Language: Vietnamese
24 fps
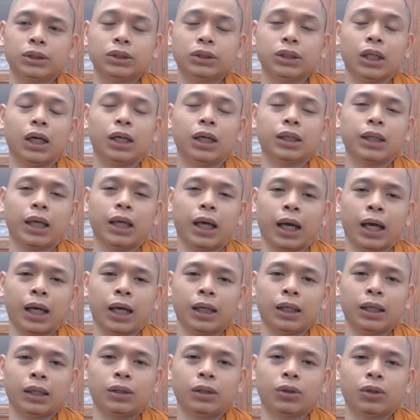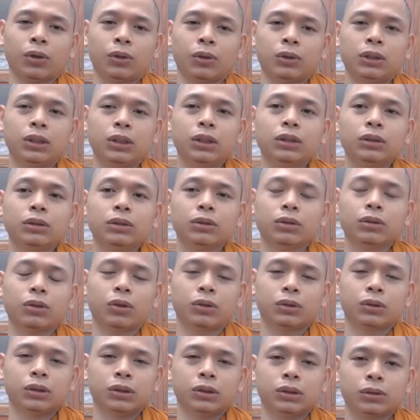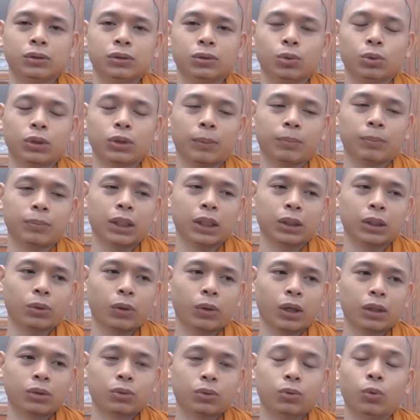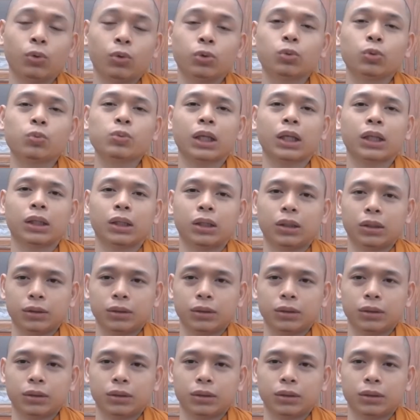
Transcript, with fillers: trở ngại cho chính con đường tu tập giải thoát của chúng sanh đó